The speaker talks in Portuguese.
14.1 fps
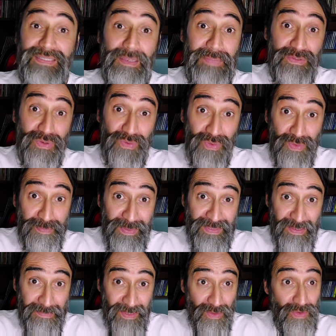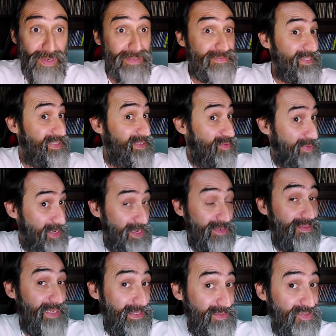E também tô louco para saber qual é que vai ser o
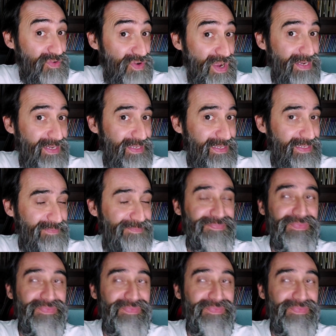enredo da escola, né?